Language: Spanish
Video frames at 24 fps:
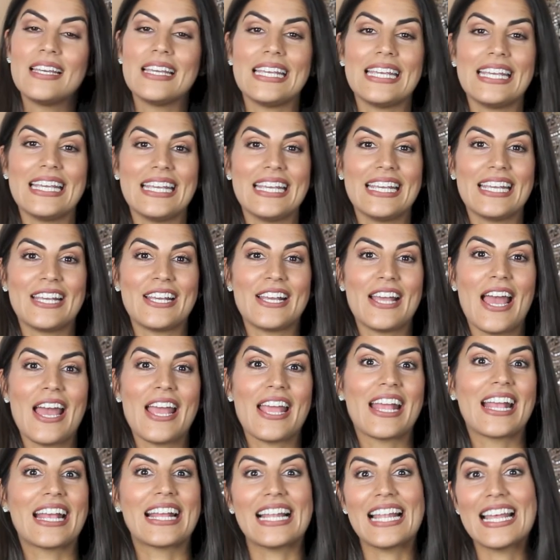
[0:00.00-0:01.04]
eh,
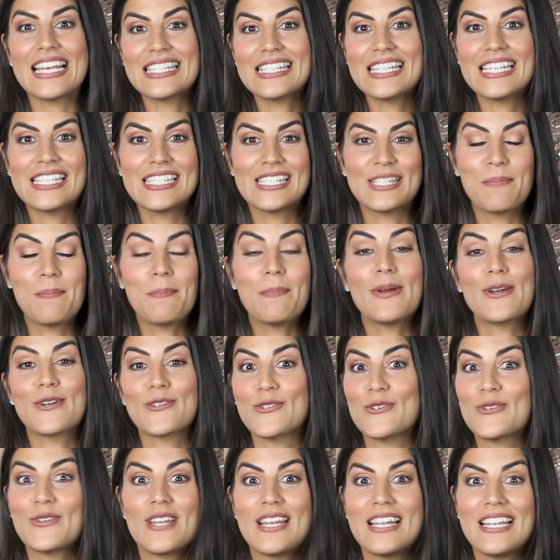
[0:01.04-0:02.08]
en clases
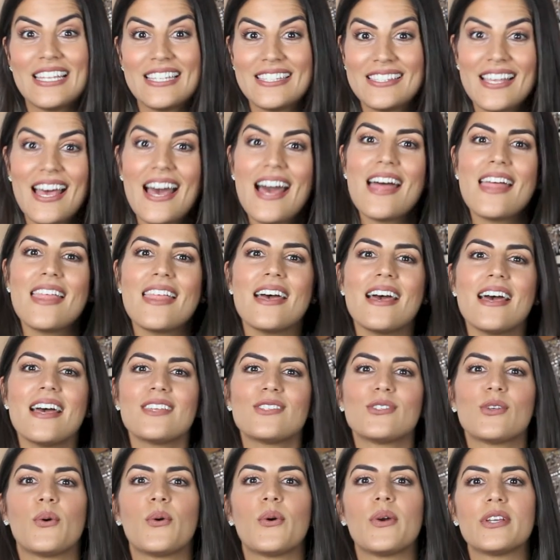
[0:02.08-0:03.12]

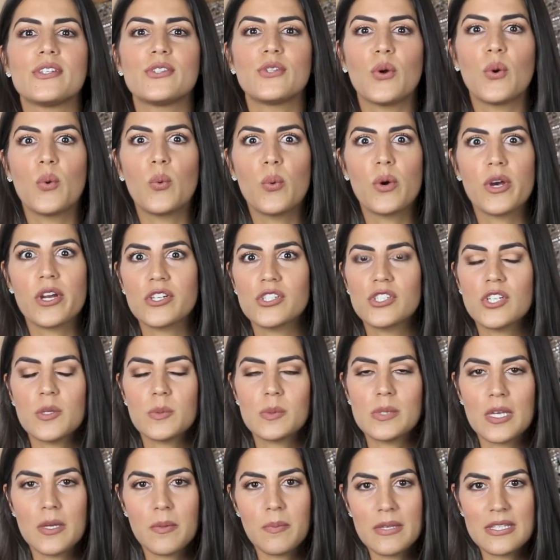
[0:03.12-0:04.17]
personalizadas o estos
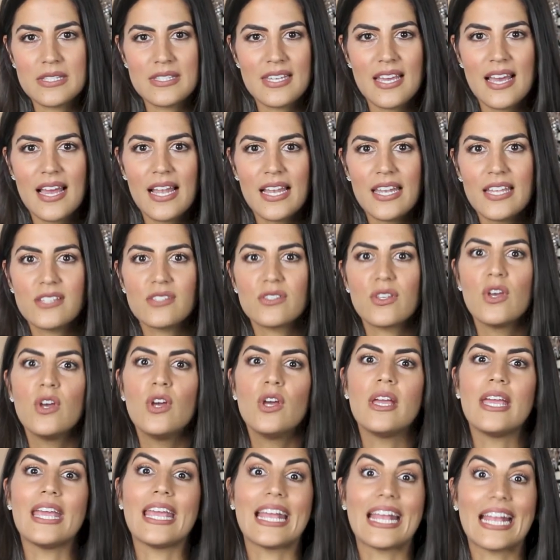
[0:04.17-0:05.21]
workshops especiales
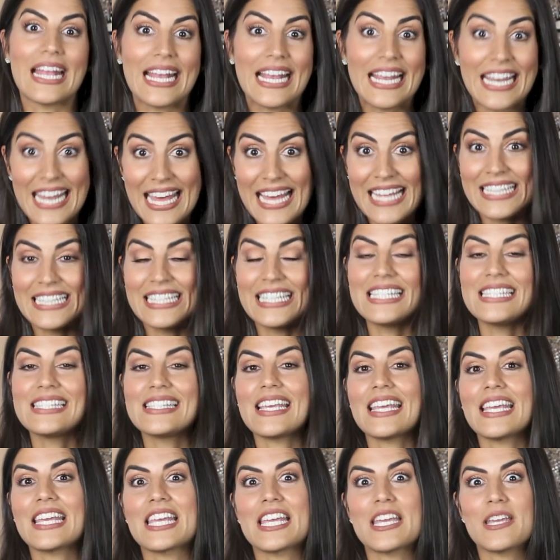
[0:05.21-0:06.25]
en gratis
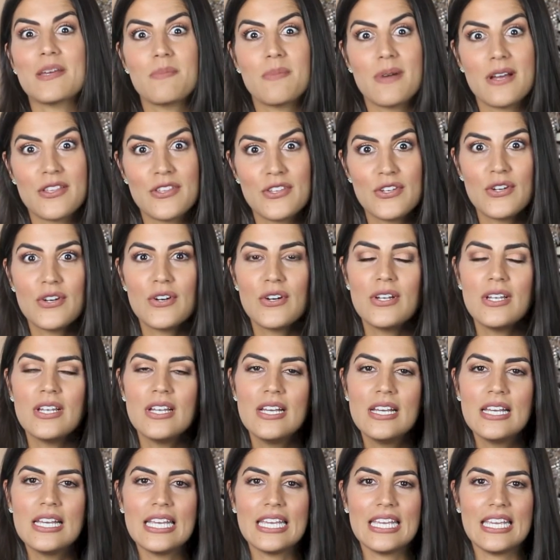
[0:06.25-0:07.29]
en español
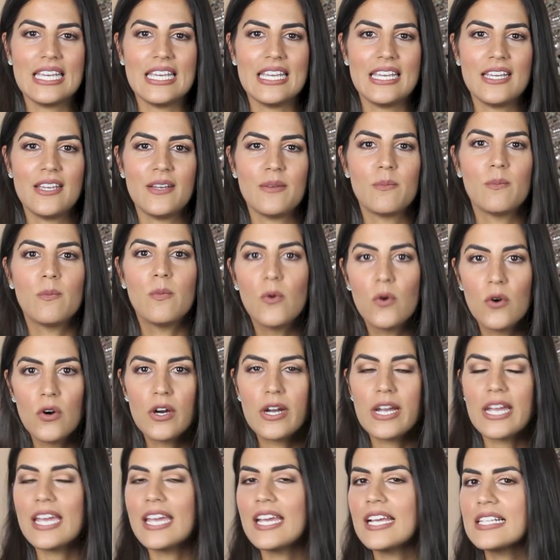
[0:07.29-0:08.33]
eh,
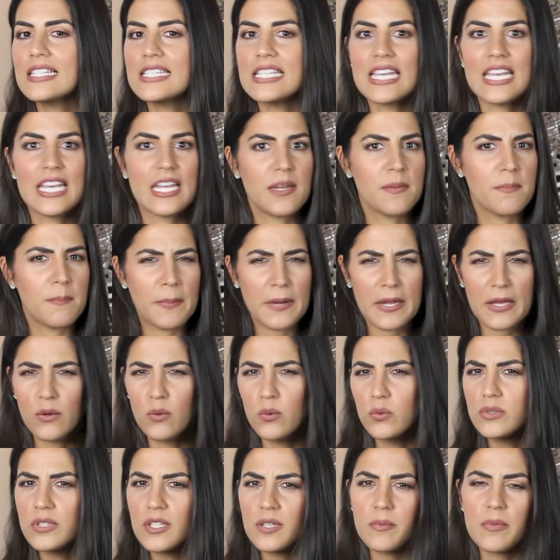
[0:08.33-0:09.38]
busquen, si quieren
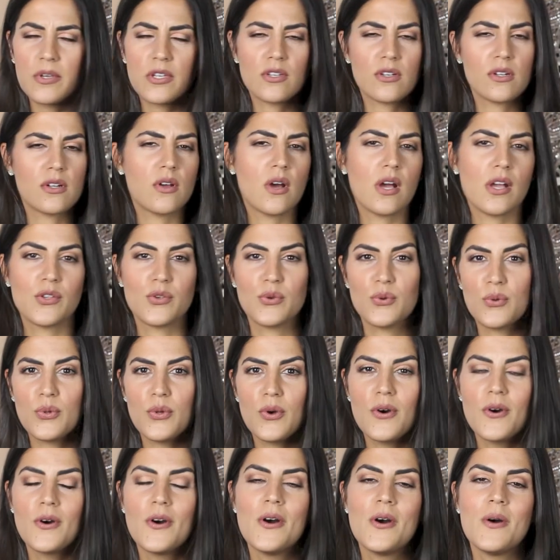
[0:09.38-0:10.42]
pregúntenme, yo los
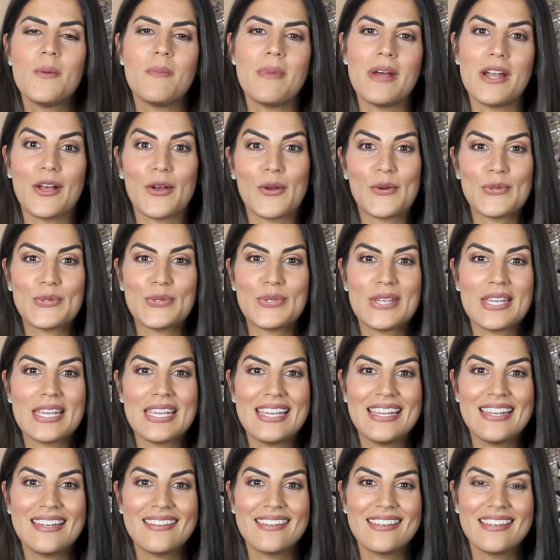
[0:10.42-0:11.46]
ayudo para
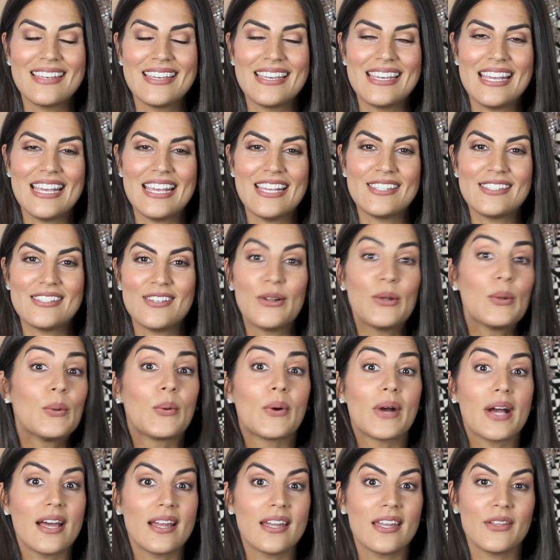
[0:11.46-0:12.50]
conseguir esos
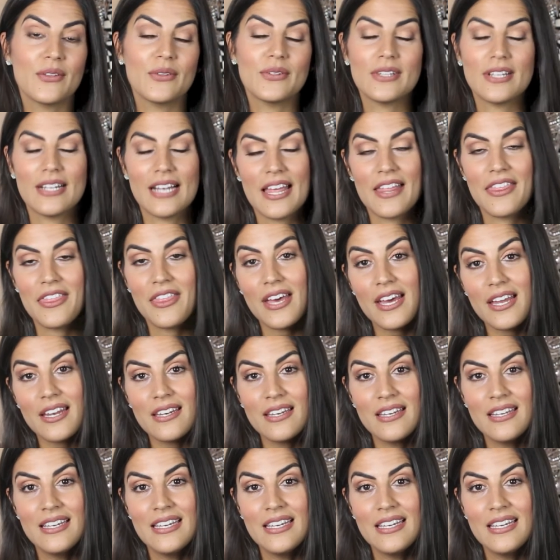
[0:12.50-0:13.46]
lugares donde las dan.